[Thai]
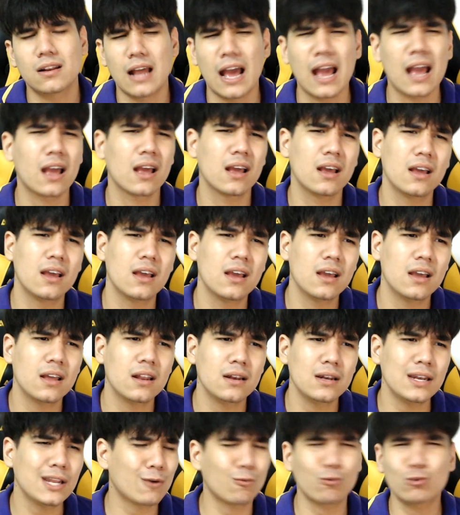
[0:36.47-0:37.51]
ฮะ
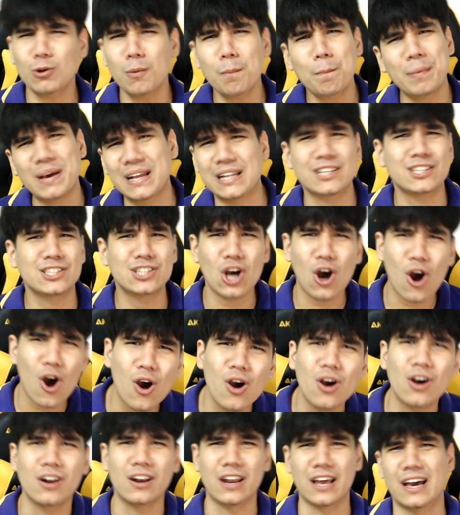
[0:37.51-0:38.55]
นี่กูต้องปิดช่
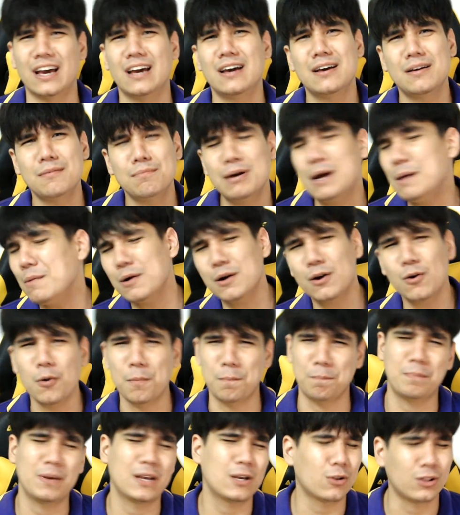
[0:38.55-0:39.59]
องแหละเพื่อมึงก
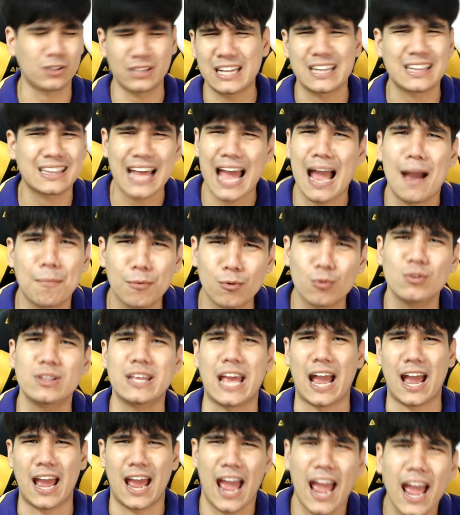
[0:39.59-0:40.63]
ดไปกดติดตามกู
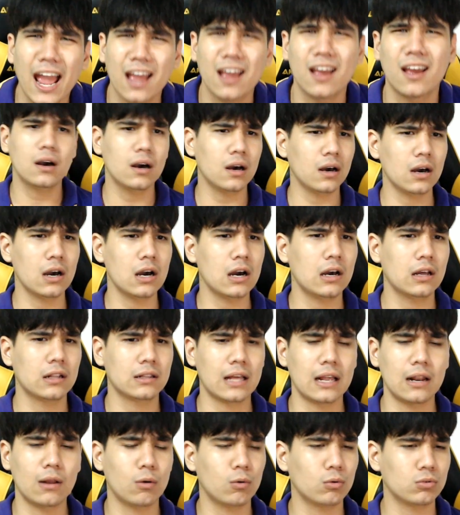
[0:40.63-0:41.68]
เนี่ย ฮะ เออ
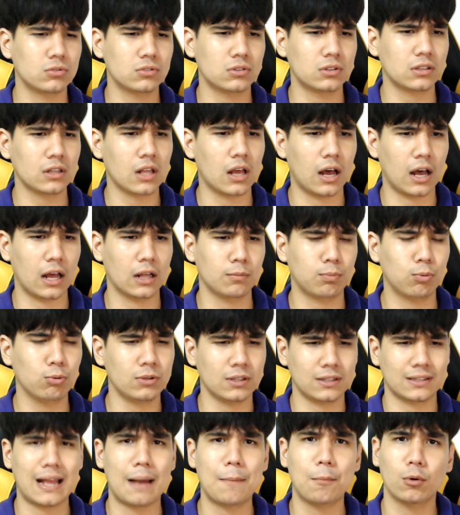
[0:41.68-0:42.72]
ถ้าเราอ่ผู้
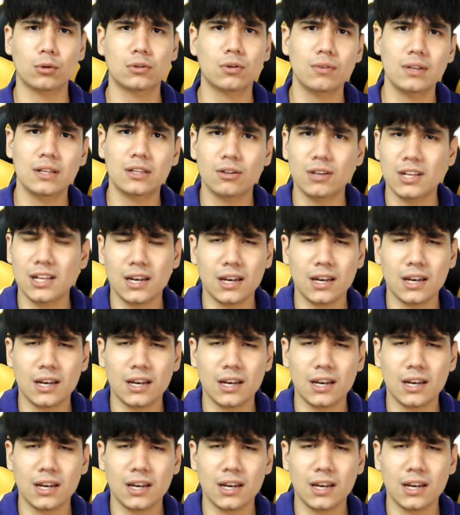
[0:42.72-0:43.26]
ติดตามคนเท่านี้เท่า